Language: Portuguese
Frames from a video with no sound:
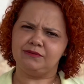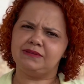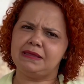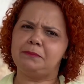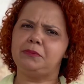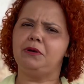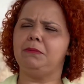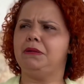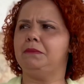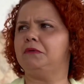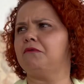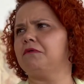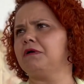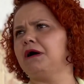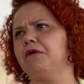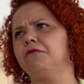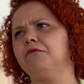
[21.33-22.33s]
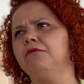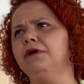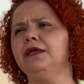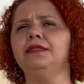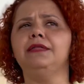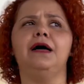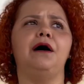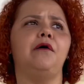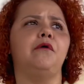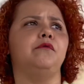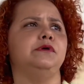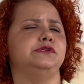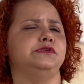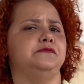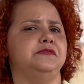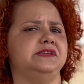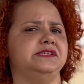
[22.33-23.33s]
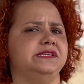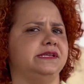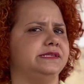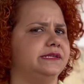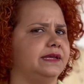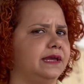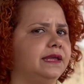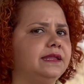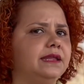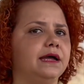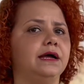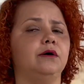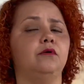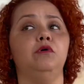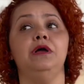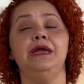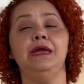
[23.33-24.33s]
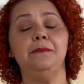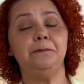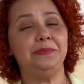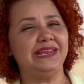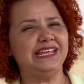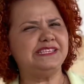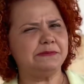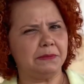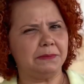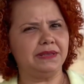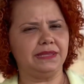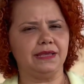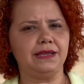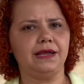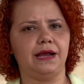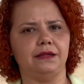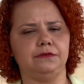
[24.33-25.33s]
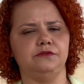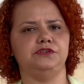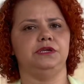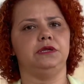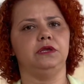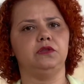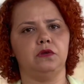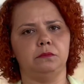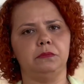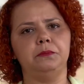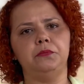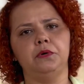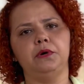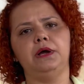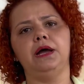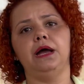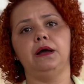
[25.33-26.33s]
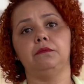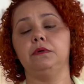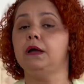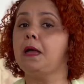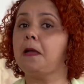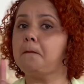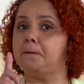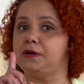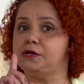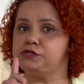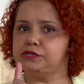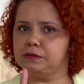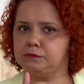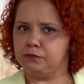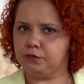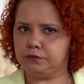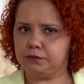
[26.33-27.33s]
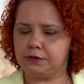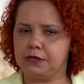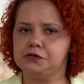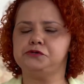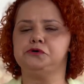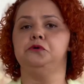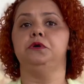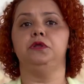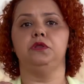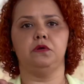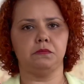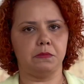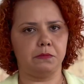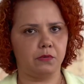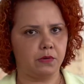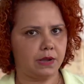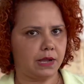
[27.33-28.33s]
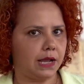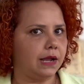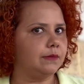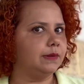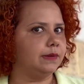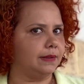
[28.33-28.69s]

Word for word: não ter problema com cálculo renal, com insuficiência renal, principalmente gatos, né, que tomam pouca água, mas tem muito cachorro que toma pouca água